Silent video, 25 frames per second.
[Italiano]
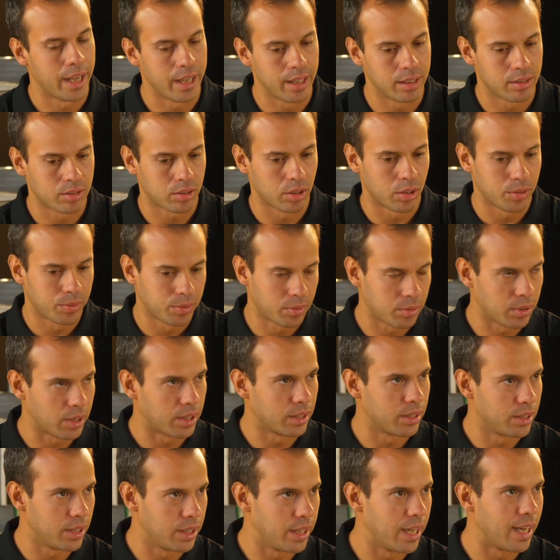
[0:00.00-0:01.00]
Che è il
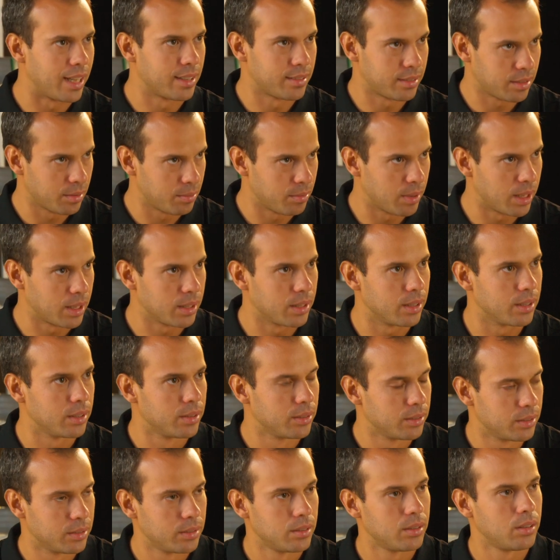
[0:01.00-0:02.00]
software di Hasselblad. Di
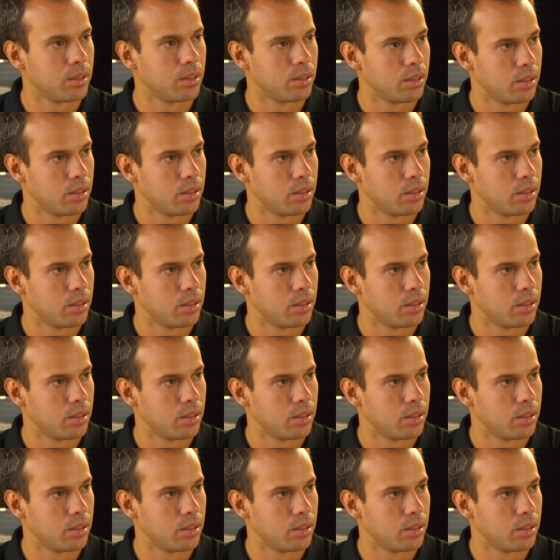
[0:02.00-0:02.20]
Hasselblad, di